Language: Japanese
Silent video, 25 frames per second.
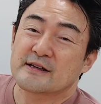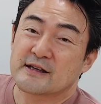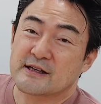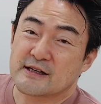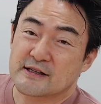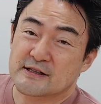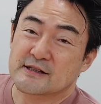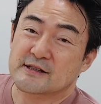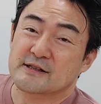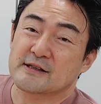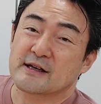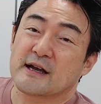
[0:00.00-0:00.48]

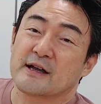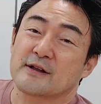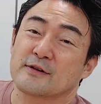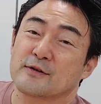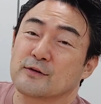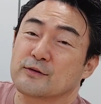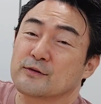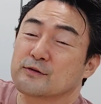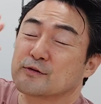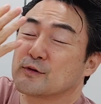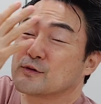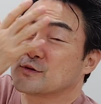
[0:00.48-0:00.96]
キッスあ
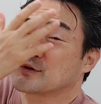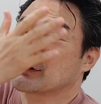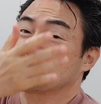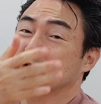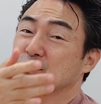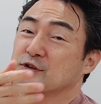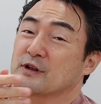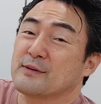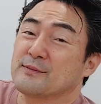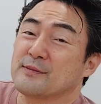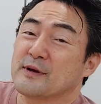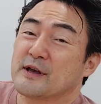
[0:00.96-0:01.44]
の特
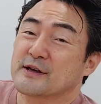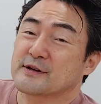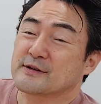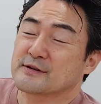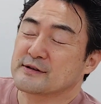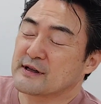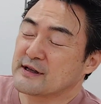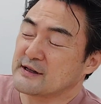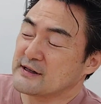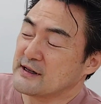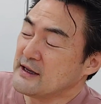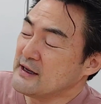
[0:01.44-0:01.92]
殊な
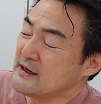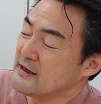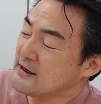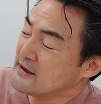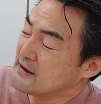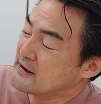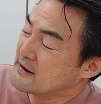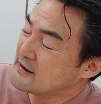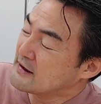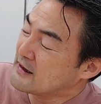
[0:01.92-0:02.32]
メイクでね